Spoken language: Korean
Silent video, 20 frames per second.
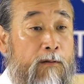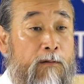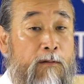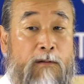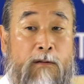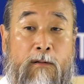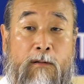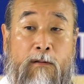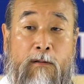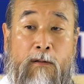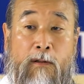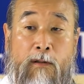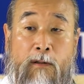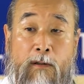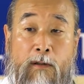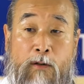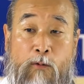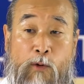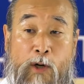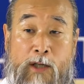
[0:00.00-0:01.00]
어.
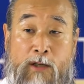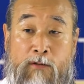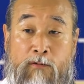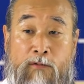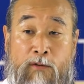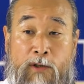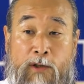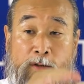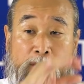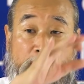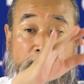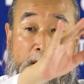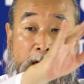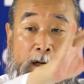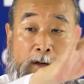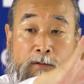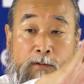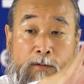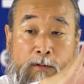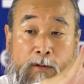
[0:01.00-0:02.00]
이 와싱턴에
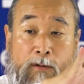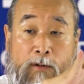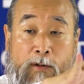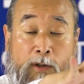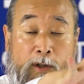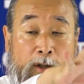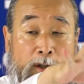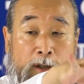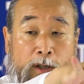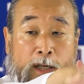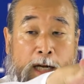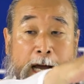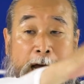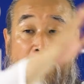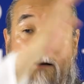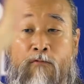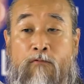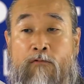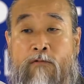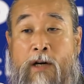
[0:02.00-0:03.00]
들어앉고 이
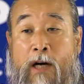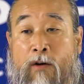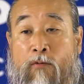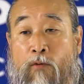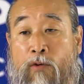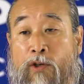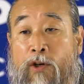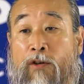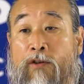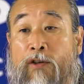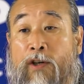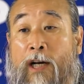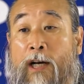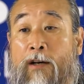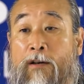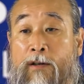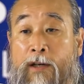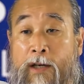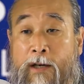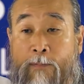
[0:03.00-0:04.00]
한국하고
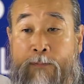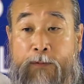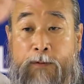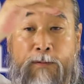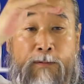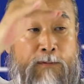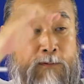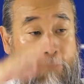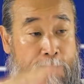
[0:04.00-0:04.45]
연결할 거예요 앞으로.